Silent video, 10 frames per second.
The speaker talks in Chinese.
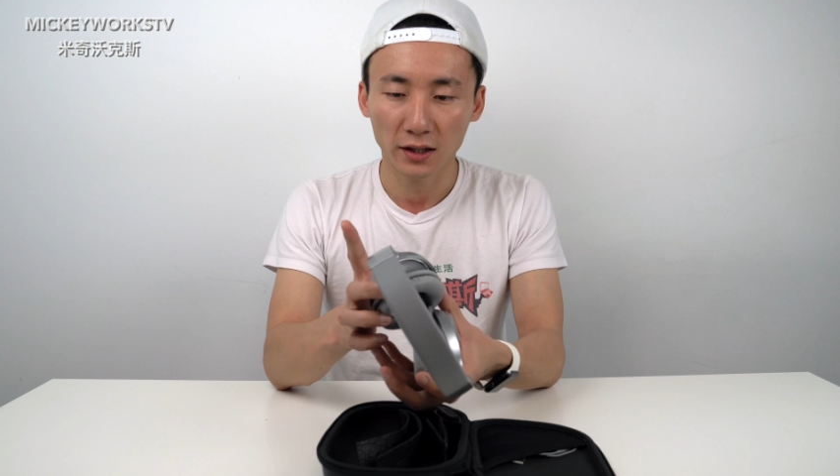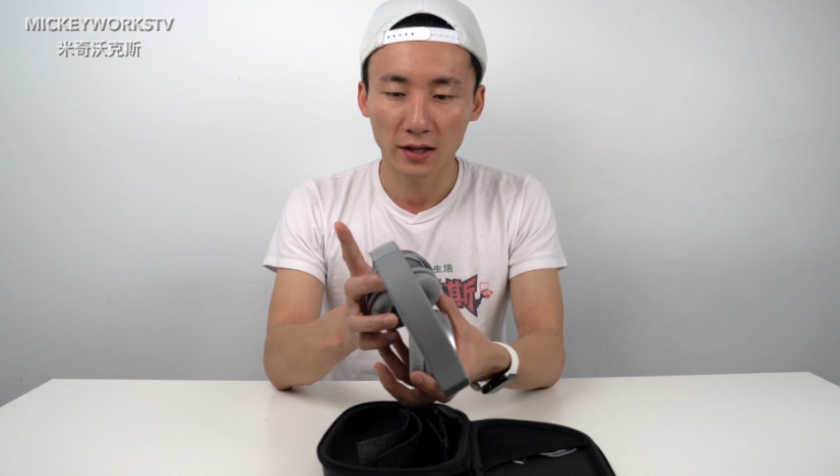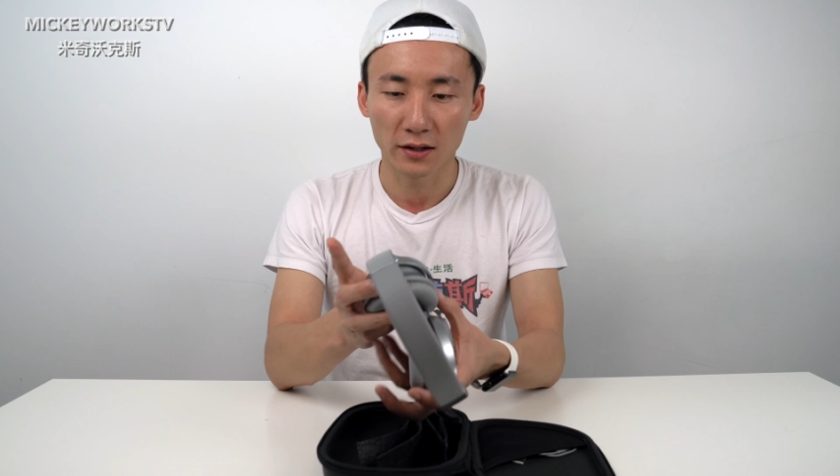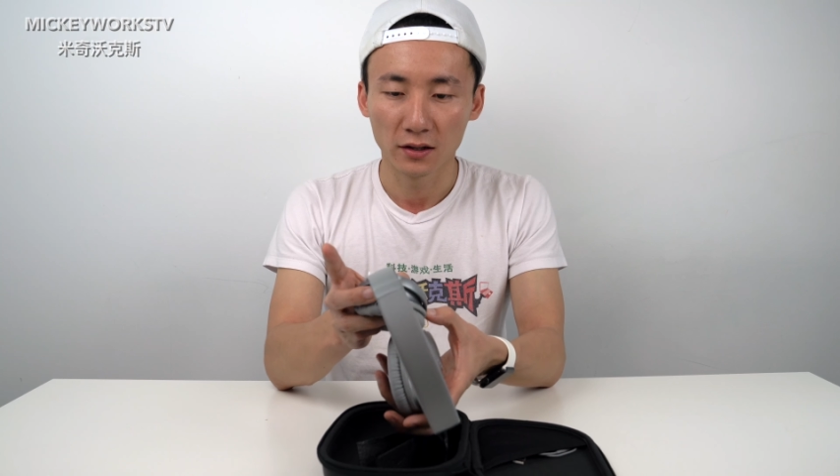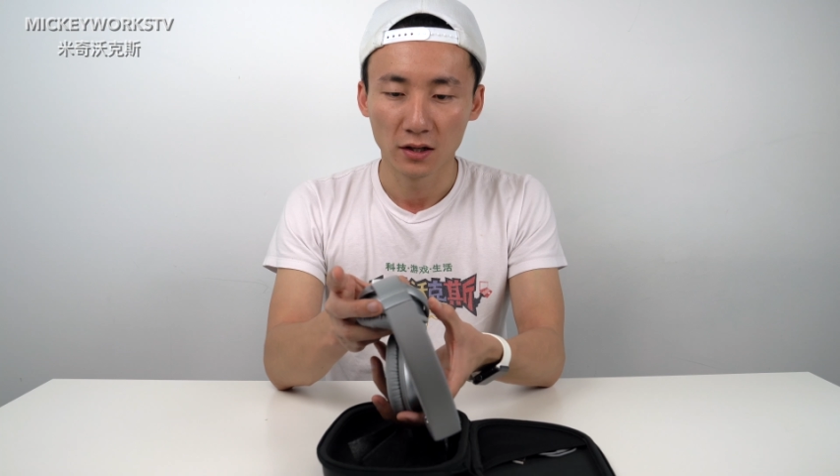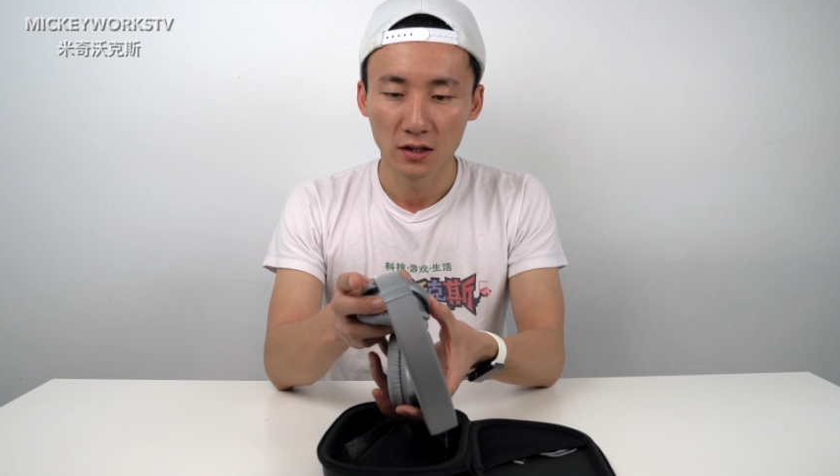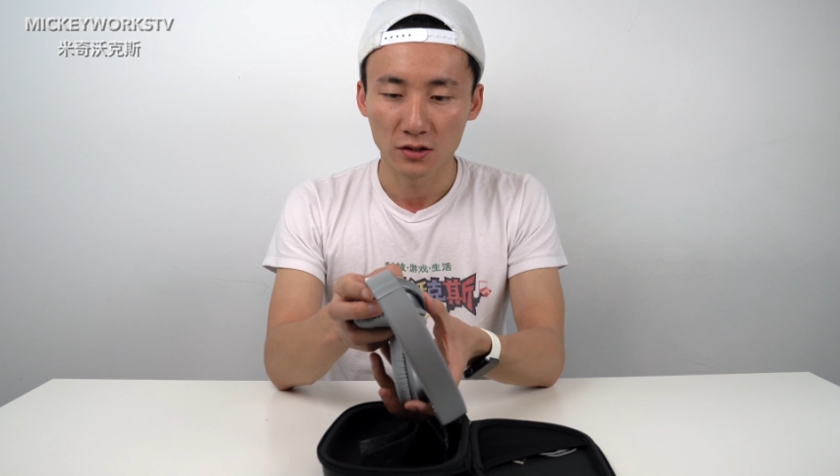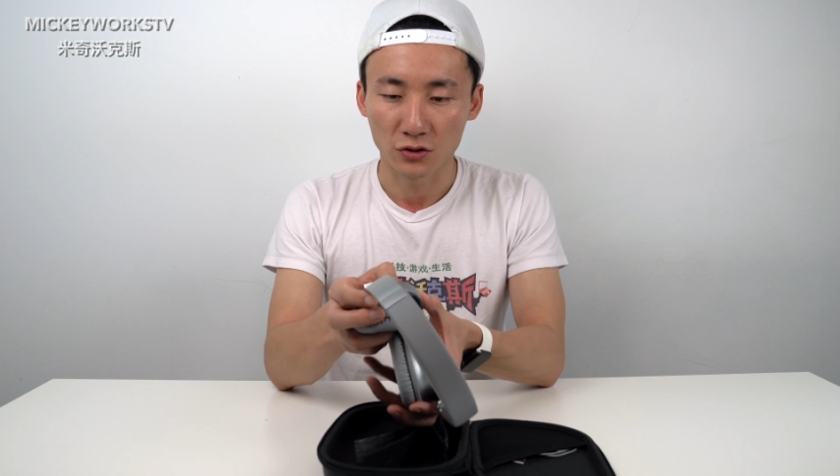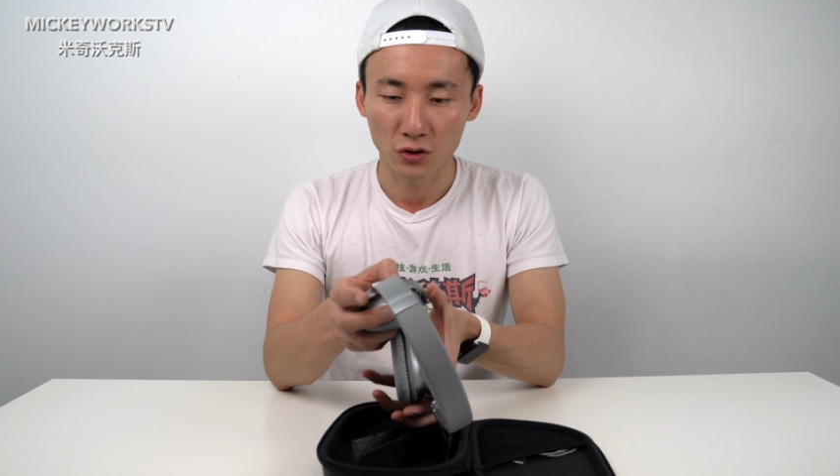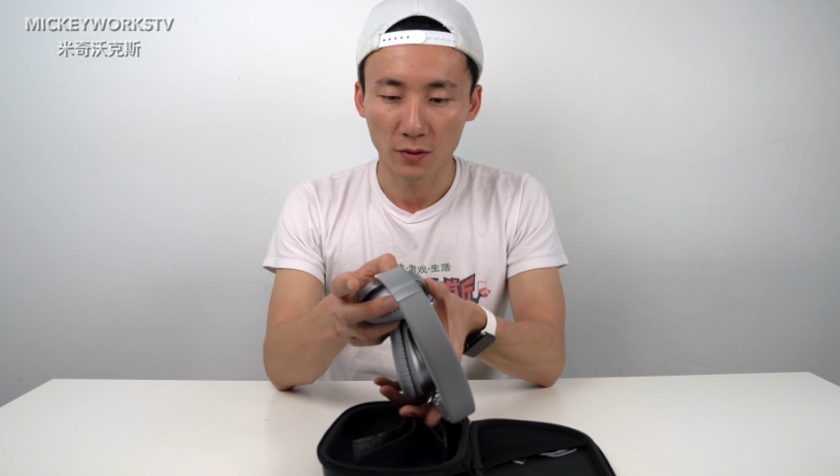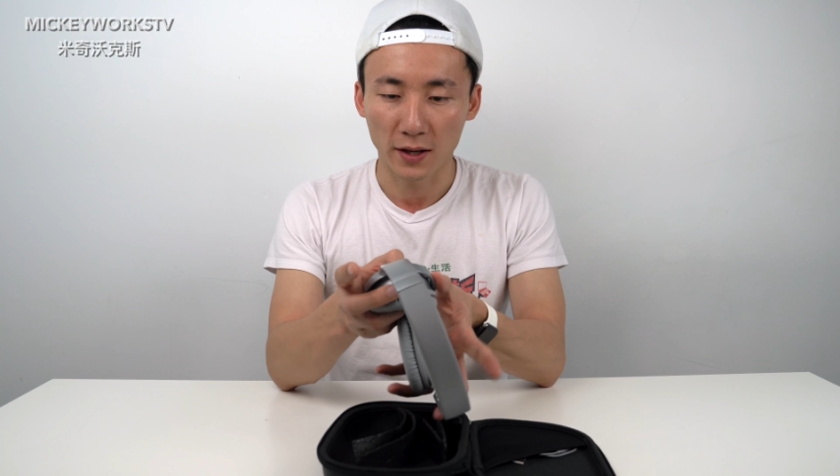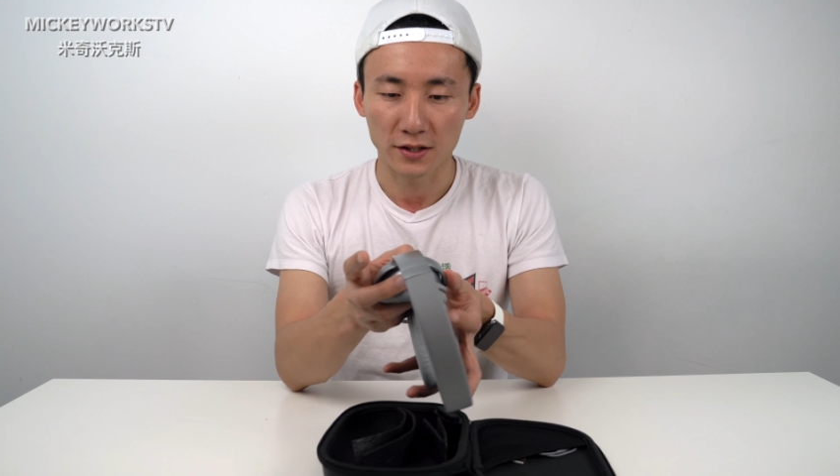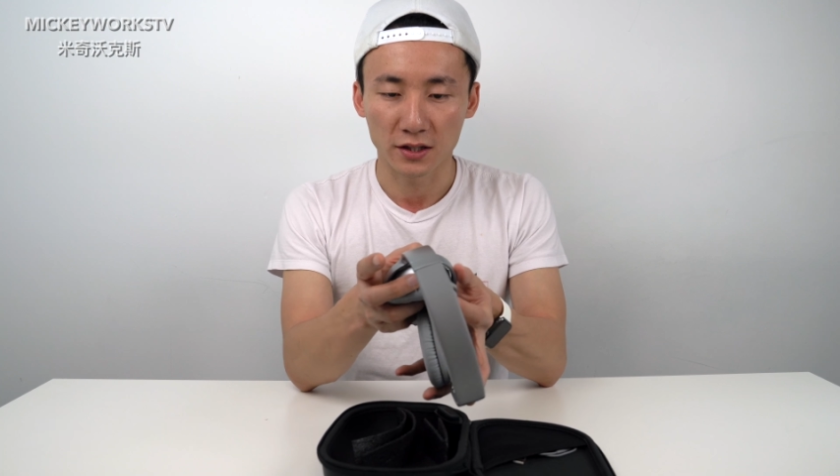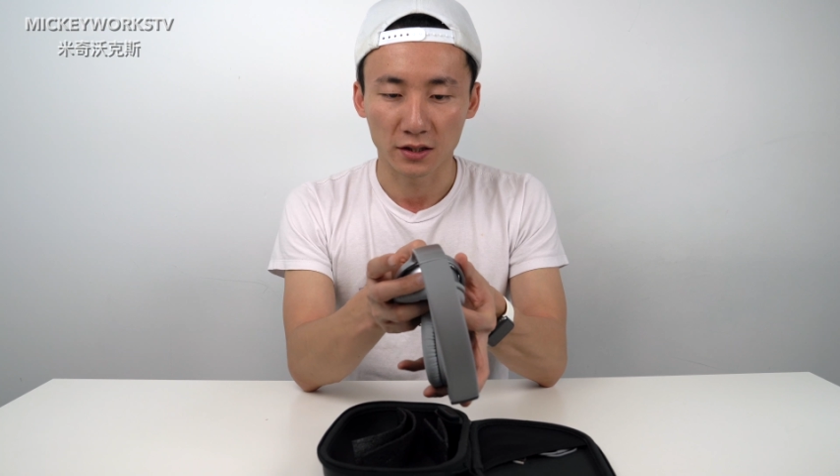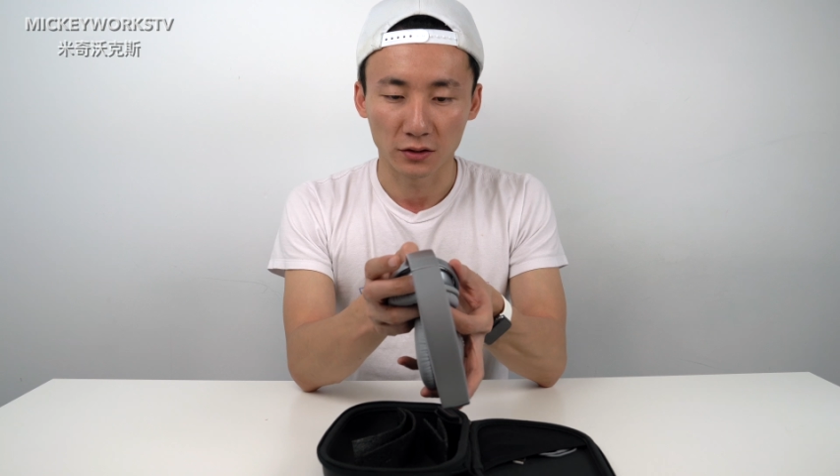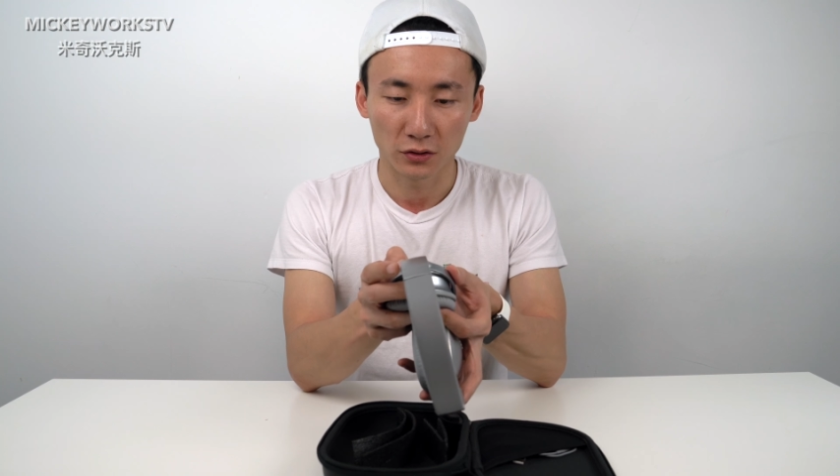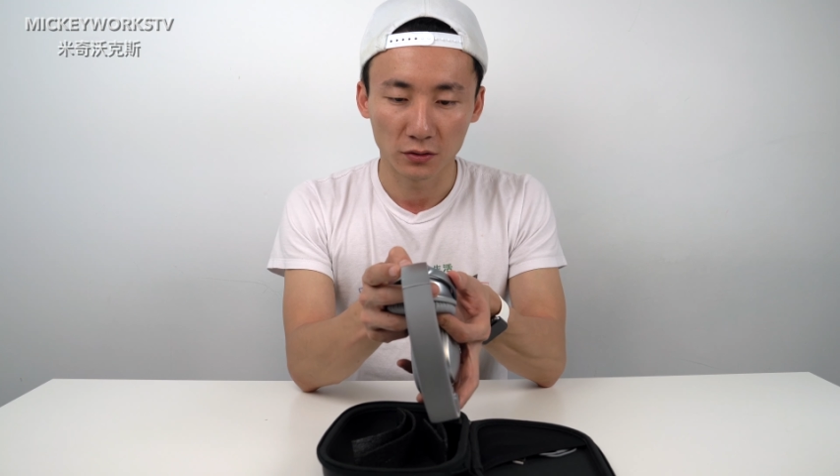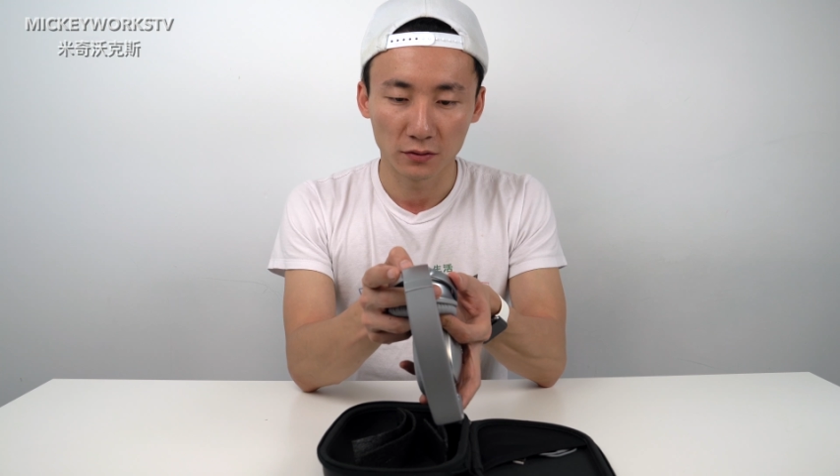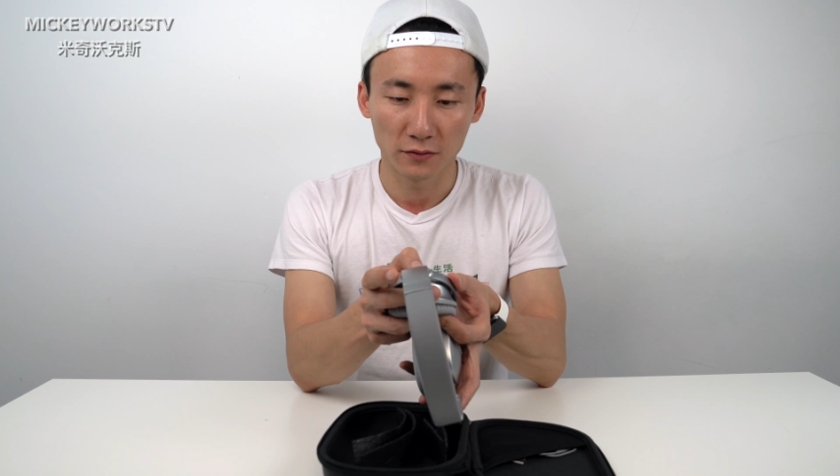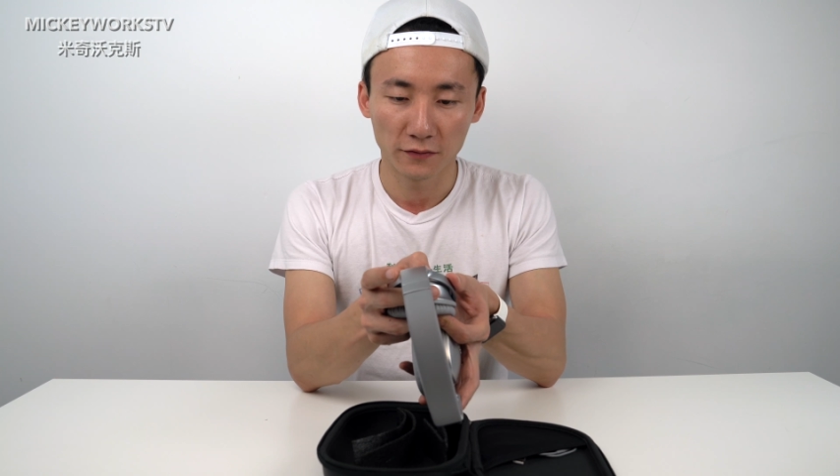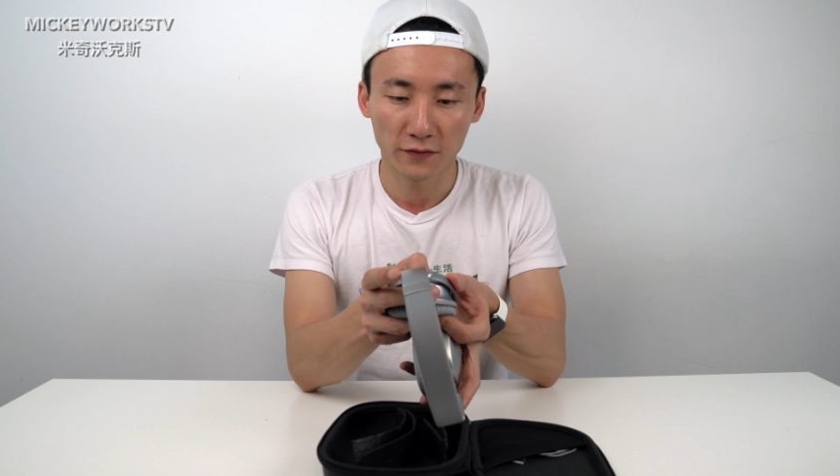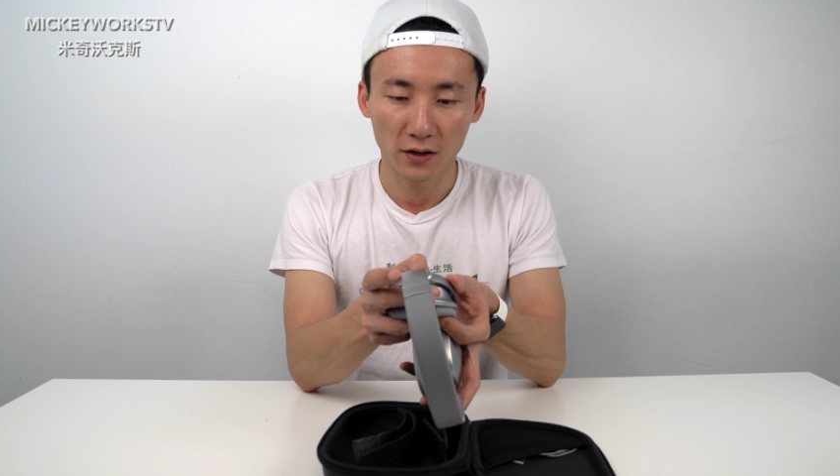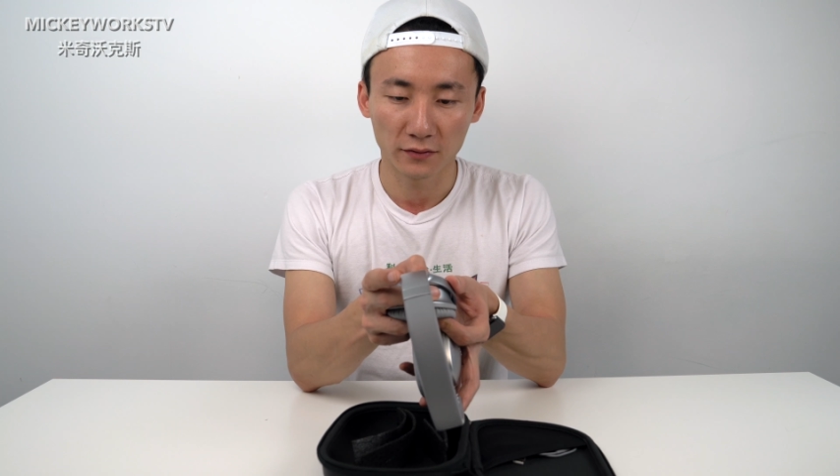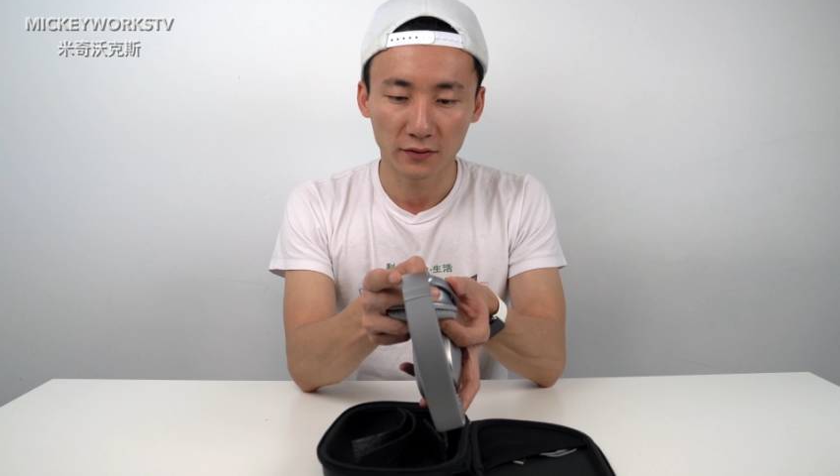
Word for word: 概只需要把这个放